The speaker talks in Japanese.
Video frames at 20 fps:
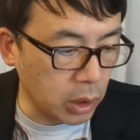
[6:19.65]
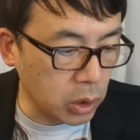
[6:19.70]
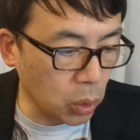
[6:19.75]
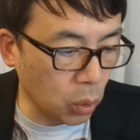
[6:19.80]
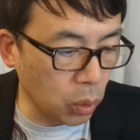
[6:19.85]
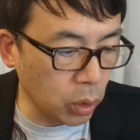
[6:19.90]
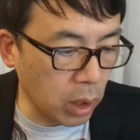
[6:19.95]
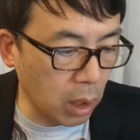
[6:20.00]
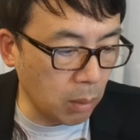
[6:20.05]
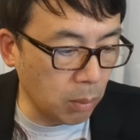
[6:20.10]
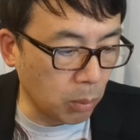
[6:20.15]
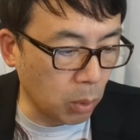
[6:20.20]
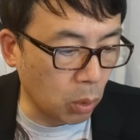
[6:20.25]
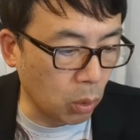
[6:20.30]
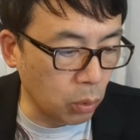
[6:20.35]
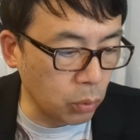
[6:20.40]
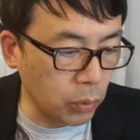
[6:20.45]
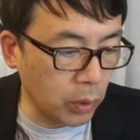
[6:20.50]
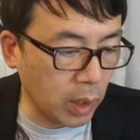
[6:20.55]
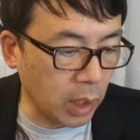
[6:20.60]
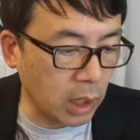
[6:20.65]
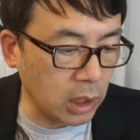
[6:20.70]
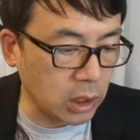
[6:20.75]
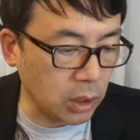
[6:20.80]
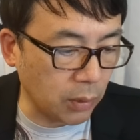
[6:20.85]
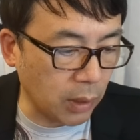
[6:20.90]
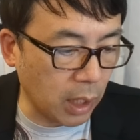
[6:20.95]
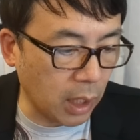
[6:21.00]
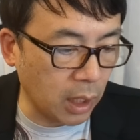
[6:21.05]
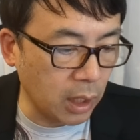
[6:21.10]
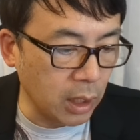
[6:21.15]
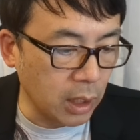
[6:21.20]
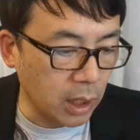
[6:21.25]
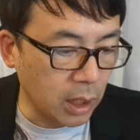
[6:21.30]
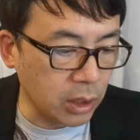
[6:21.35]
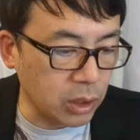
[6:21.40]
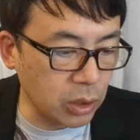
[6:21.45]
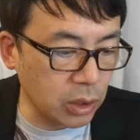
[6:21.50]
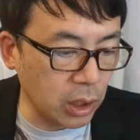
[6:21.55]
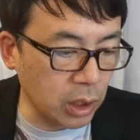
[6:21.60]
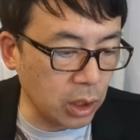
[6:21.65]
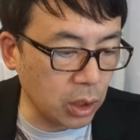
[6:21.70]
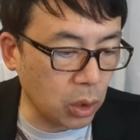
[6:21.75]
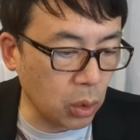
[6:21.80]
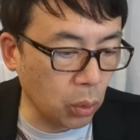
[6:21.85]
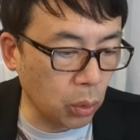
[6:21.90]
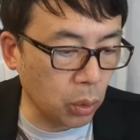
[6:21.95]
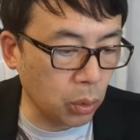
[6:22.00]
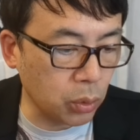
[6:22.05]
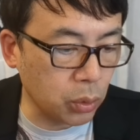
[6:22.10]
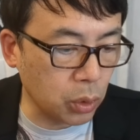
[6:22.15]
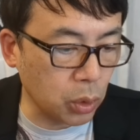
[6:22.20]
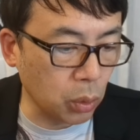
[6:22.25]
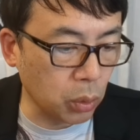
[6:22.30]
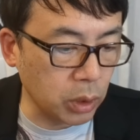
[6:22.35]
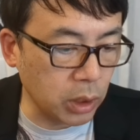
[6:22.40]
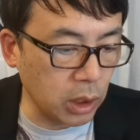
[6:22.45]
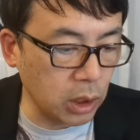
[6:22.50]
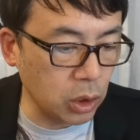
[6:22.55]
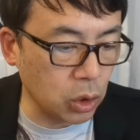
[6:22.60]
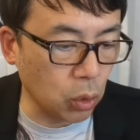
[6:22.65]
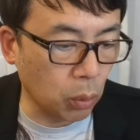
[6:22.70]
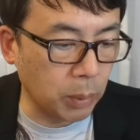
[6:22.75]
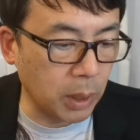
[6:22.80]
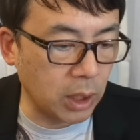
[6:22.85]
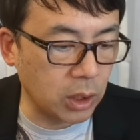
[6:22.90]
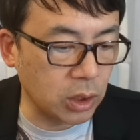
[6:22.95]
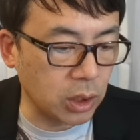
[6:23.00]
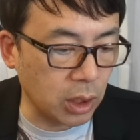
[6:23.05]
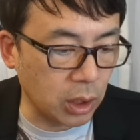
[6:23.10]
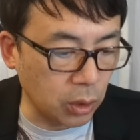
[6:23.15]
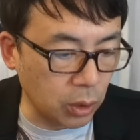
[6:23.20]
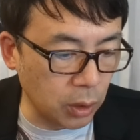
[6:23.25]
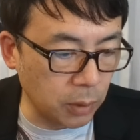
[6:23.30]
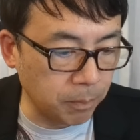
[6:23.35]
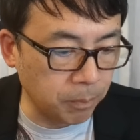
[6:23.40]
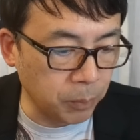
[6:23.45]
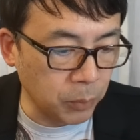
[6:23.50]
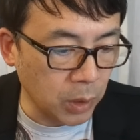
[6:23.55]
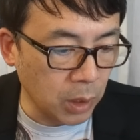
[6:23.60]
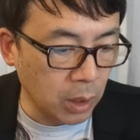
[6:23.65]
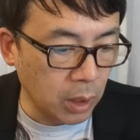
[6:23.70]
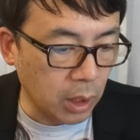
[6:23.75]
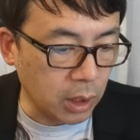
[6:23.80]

送電網運営会社は、すでに協力協定に署名している。